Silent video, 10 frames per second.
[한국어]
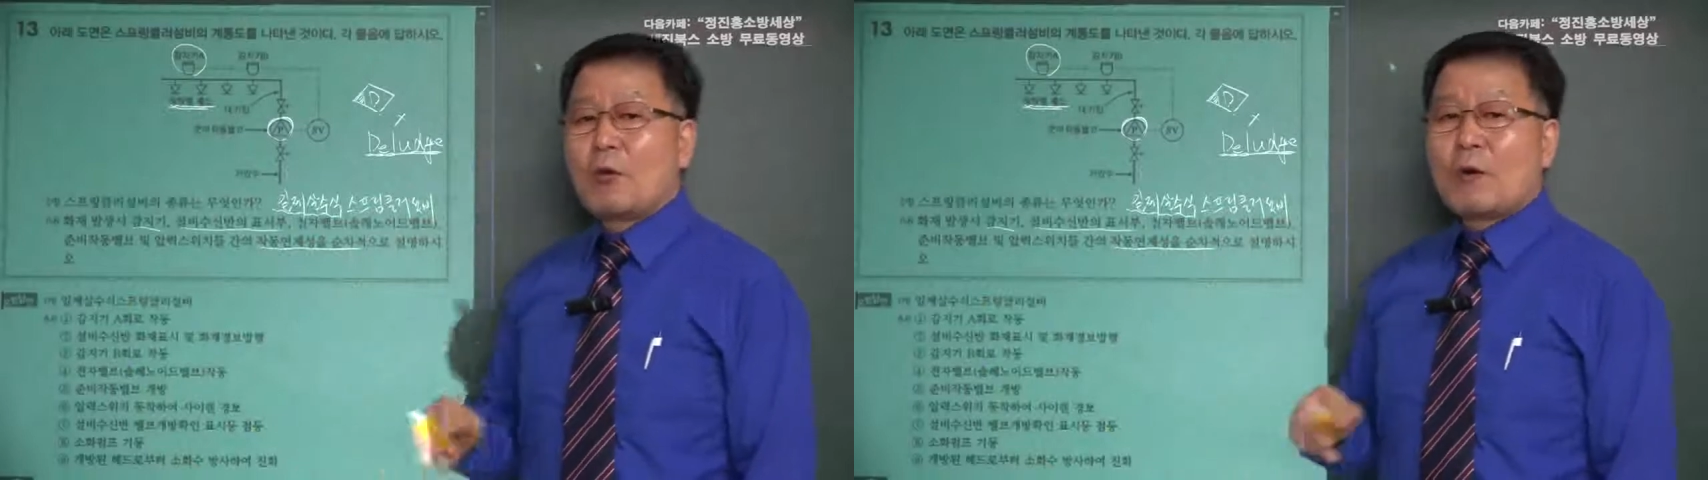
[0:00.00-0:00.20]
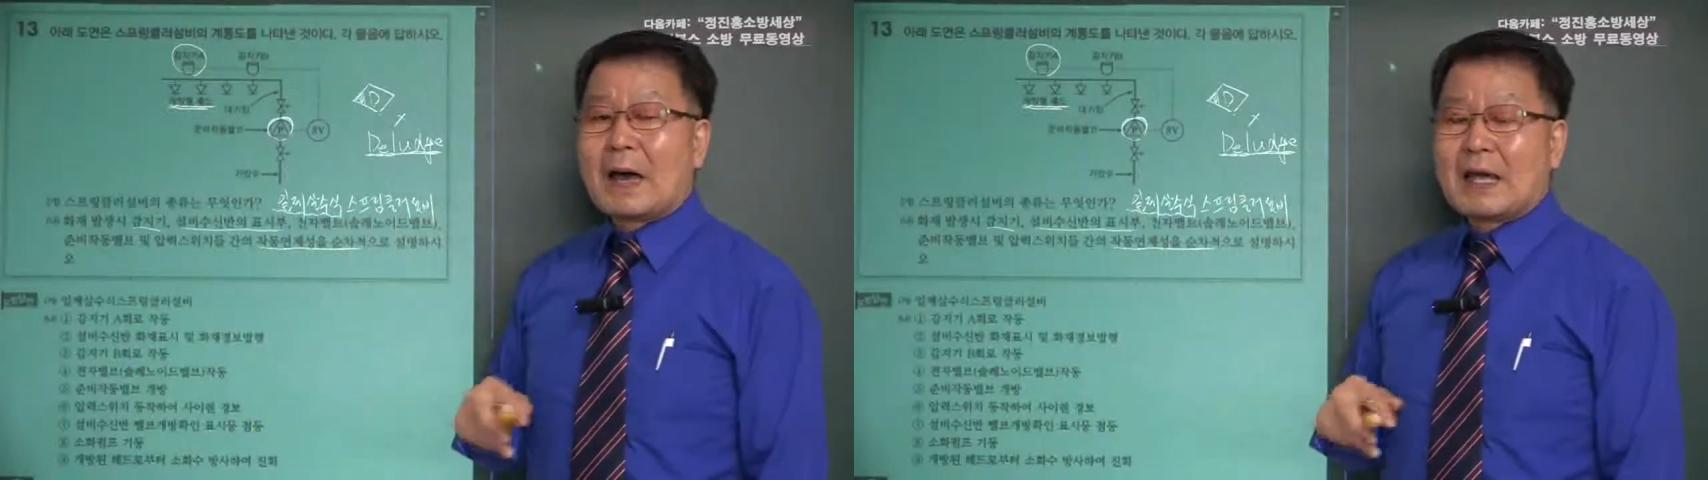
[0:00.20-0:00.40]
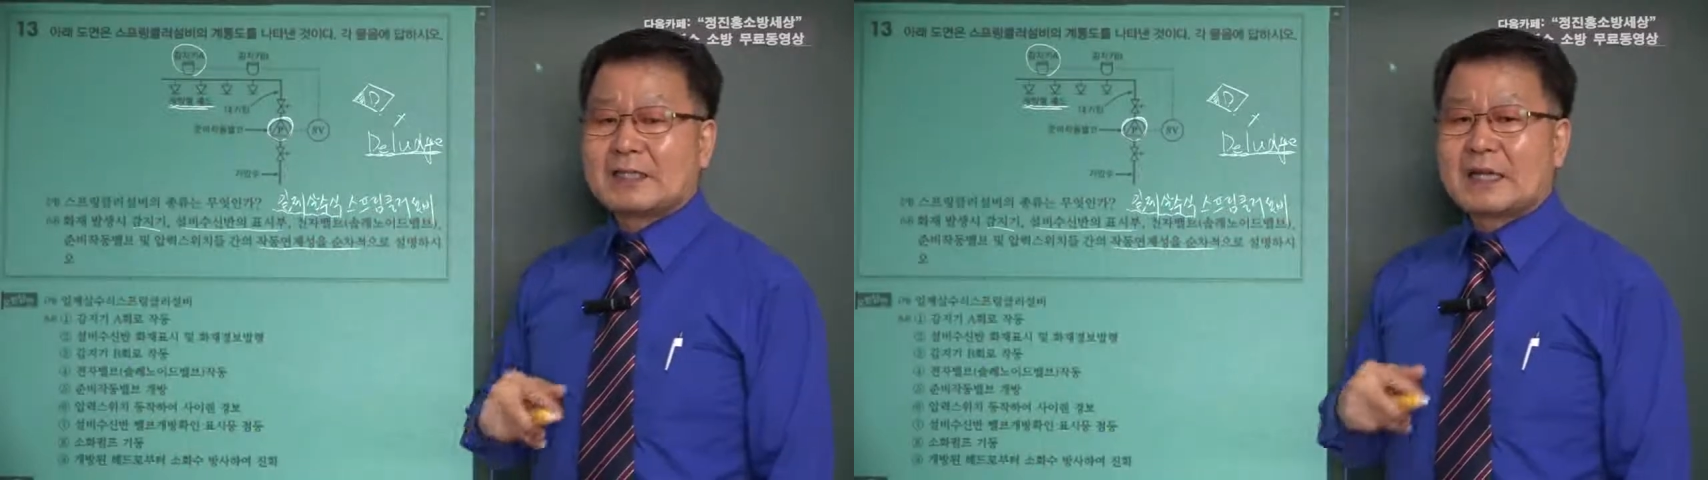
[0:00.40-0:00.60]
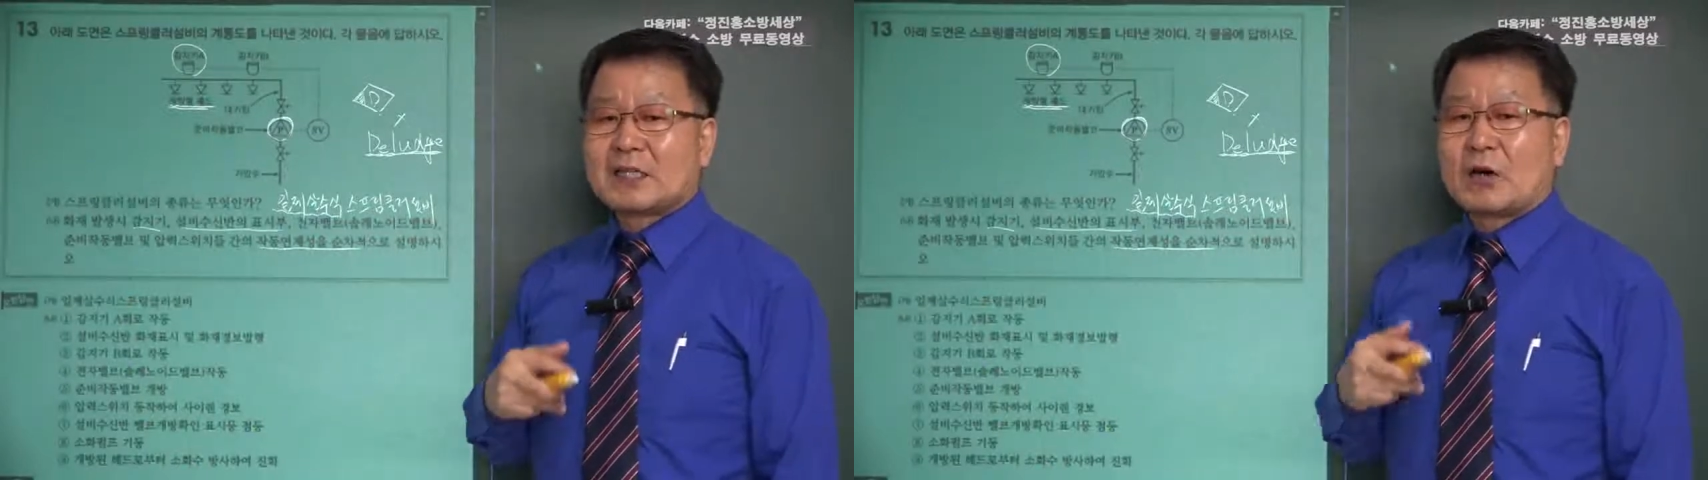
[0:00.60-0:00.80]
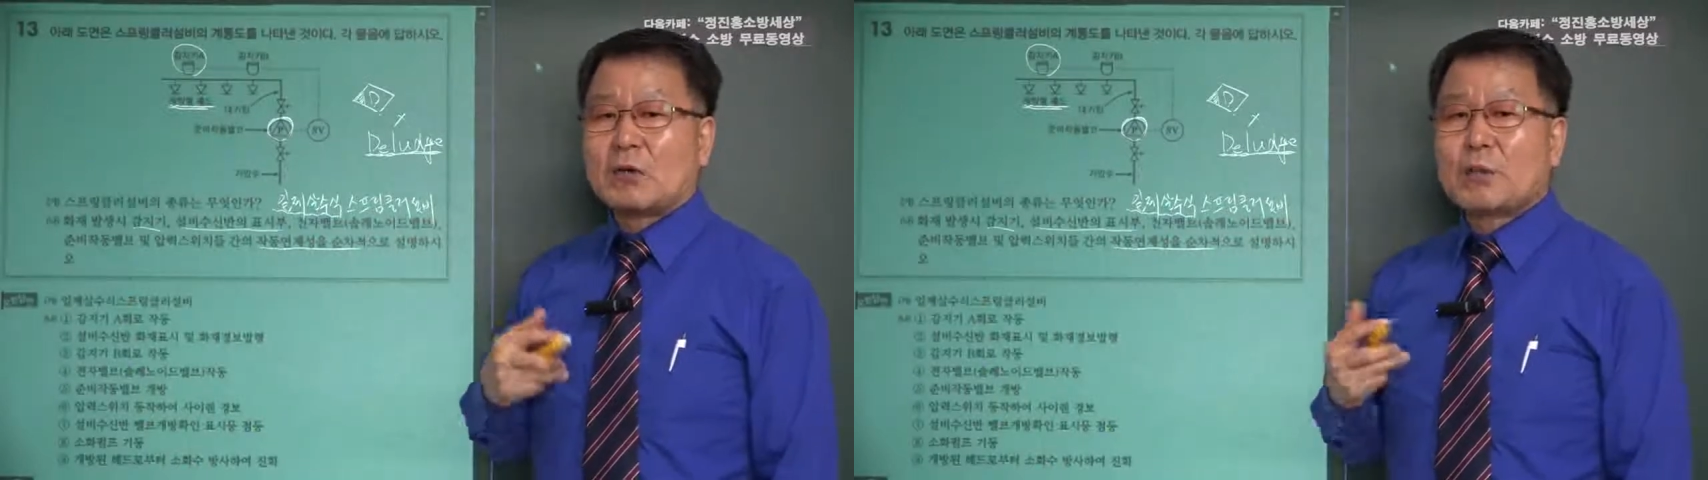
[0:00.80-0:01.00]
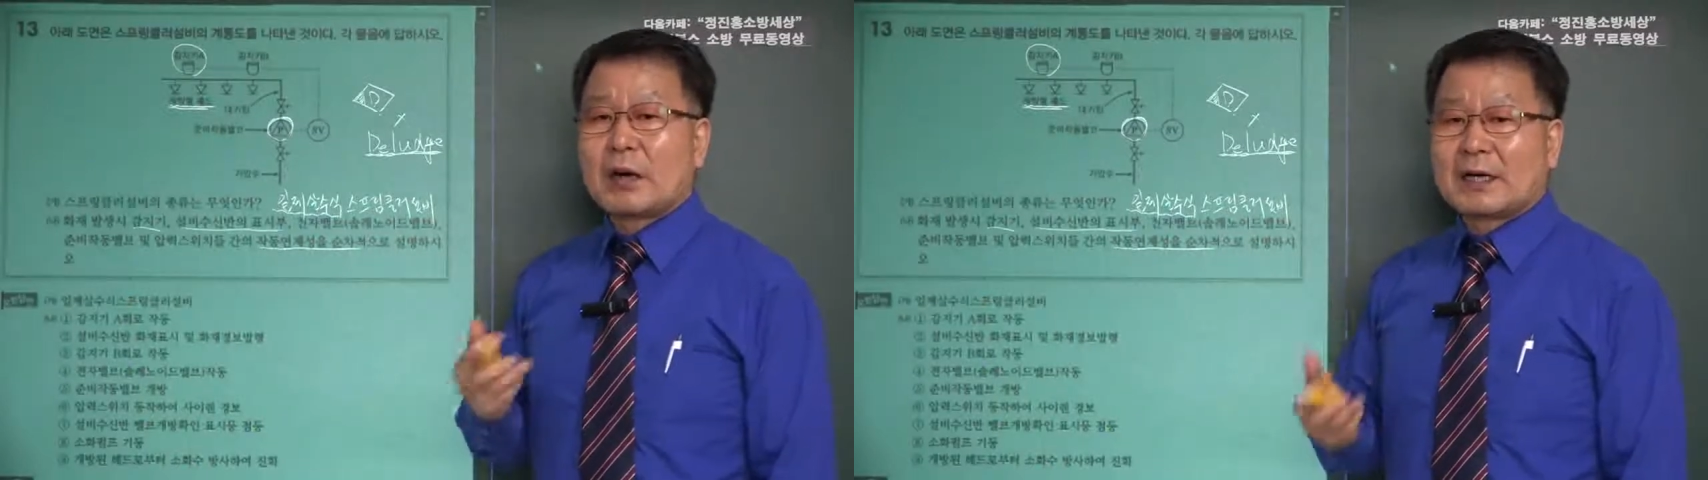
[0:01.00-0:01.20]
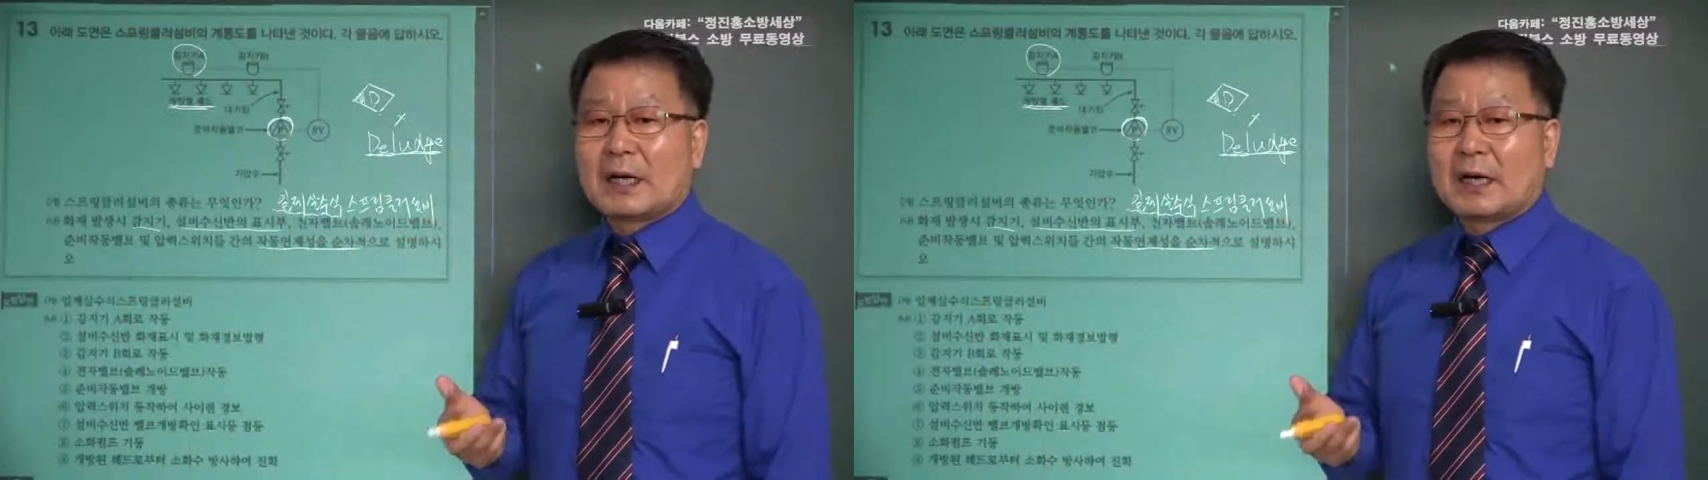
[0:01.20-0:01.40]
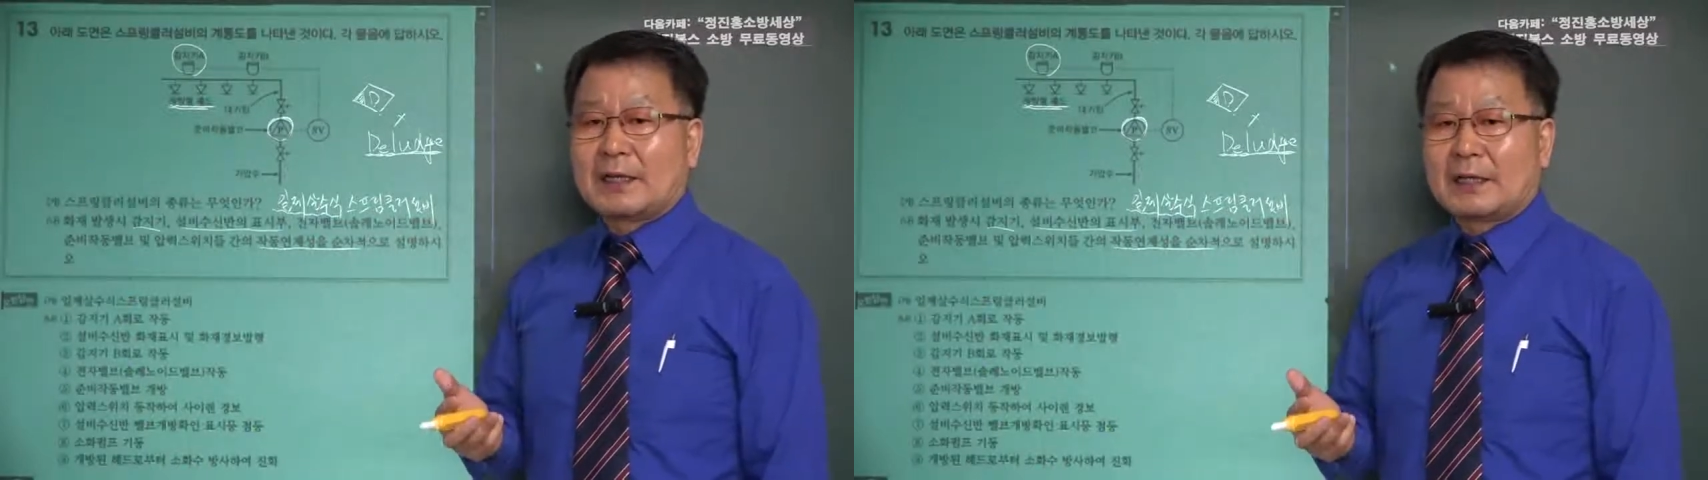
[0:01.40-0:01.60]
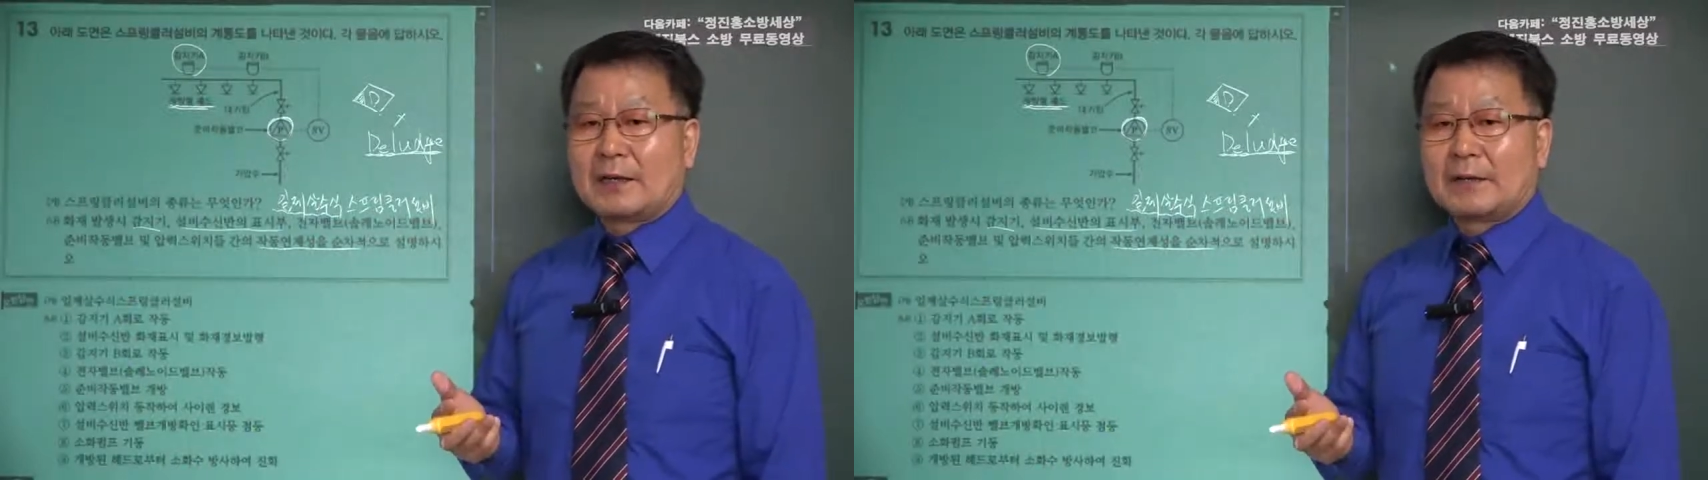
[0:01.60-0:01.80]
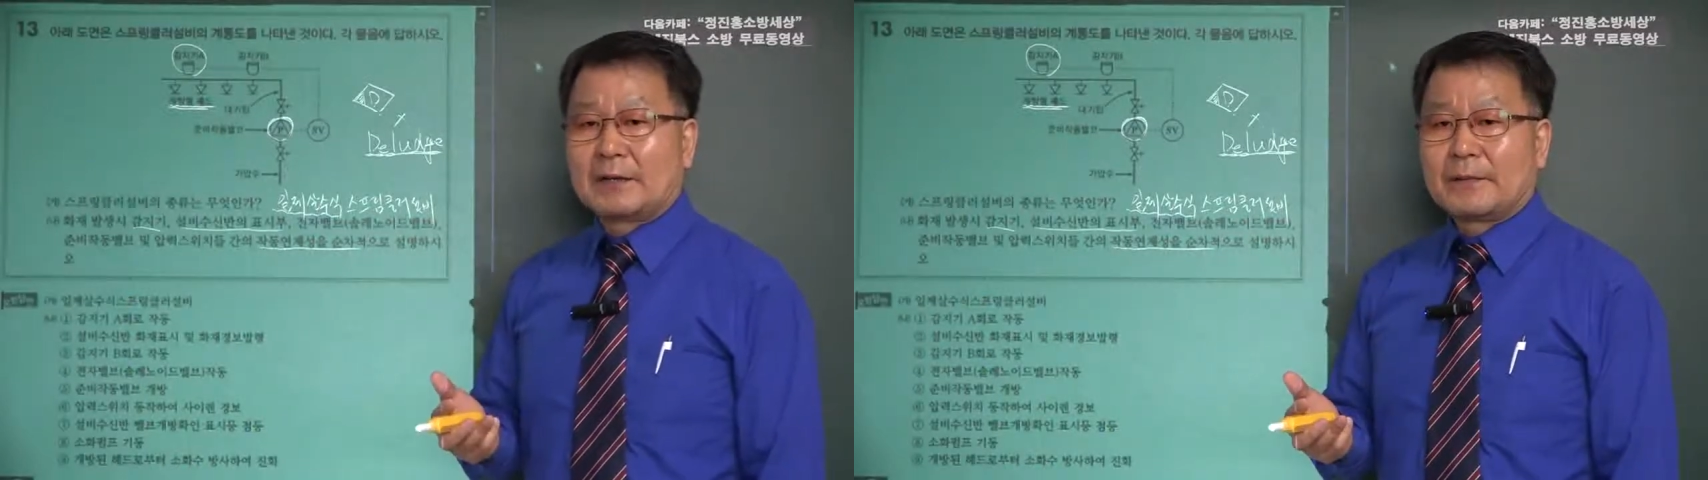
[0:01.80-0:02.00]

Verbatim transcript: 화재 경보가 나가야 돼요.